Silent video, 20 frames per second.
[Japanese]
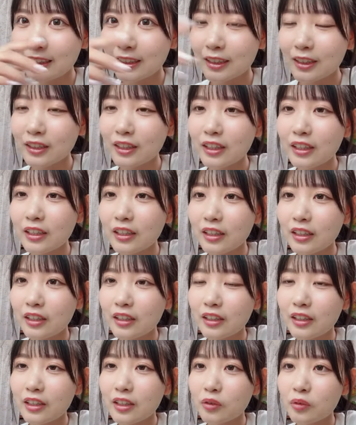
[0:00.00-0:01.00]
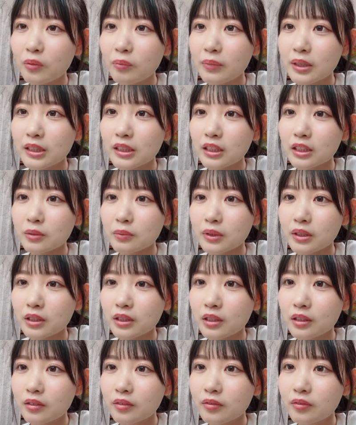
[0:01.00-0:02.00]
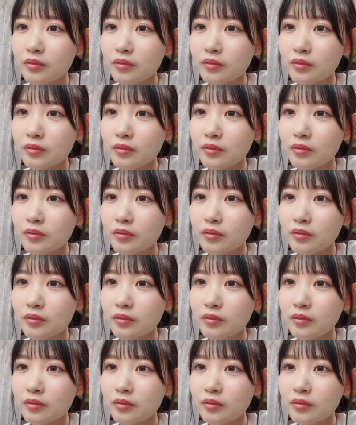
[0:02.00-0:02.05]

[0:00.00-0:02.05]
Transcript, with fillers: 知らない間に漫才始まってた